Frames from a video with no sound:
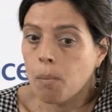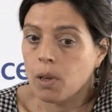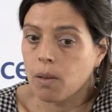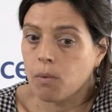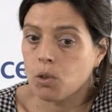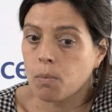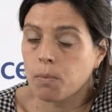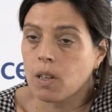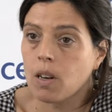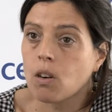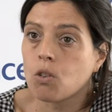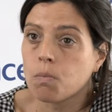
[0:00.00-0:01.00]
podemos
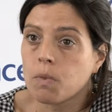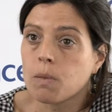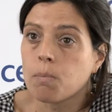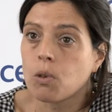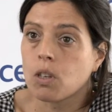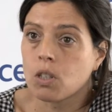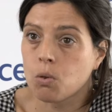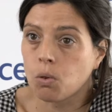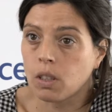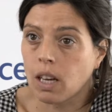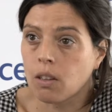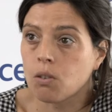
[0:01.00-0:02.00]
obtener los mismos
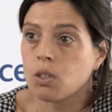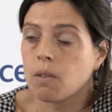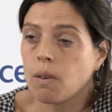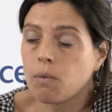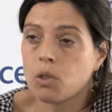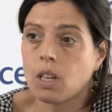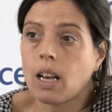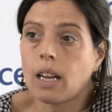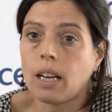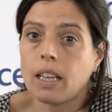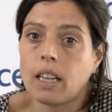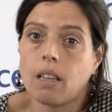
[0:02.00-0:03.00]
resultados y vemos que la
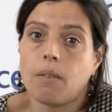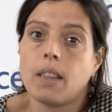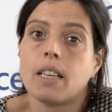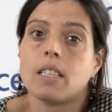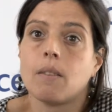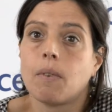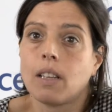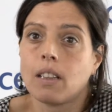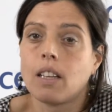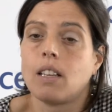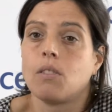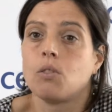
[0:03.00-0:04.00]
calidad de vida se
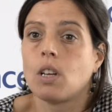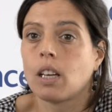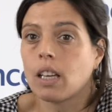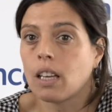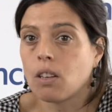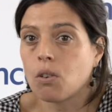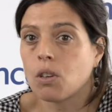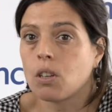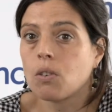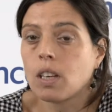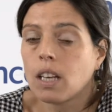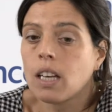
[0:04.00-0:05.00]
mantiene. O sea que yo
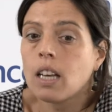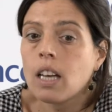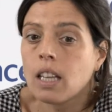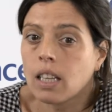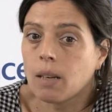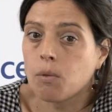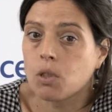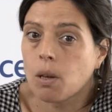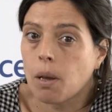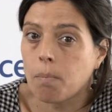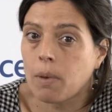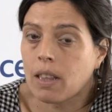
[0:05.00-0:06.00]
creo que tenemos
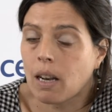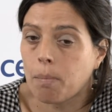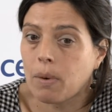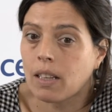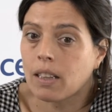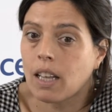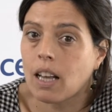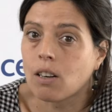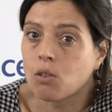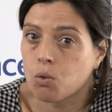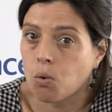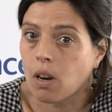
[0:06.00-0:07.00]
que empezar a
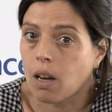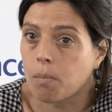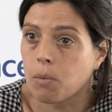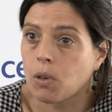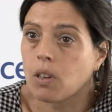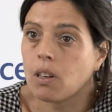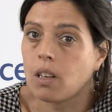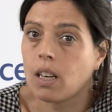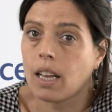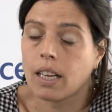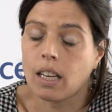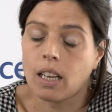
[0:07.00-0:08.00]
plantearnos un cambio en
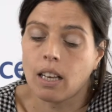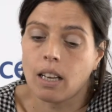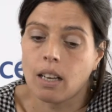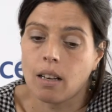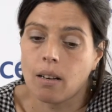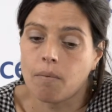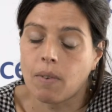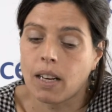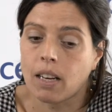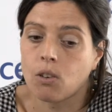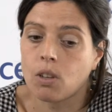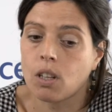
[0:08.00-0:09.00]
el
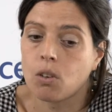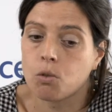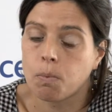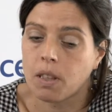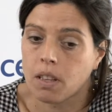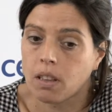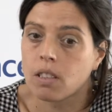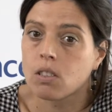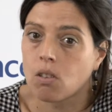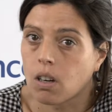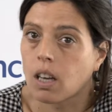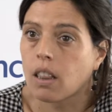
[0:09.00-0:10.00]
manejo de los pacientes
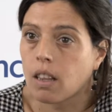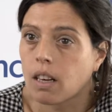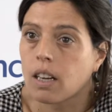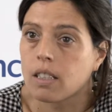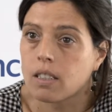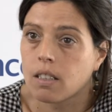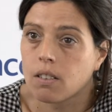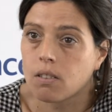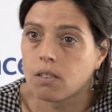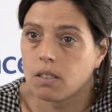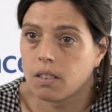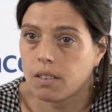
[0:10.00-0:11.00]
con cáncer gástrico.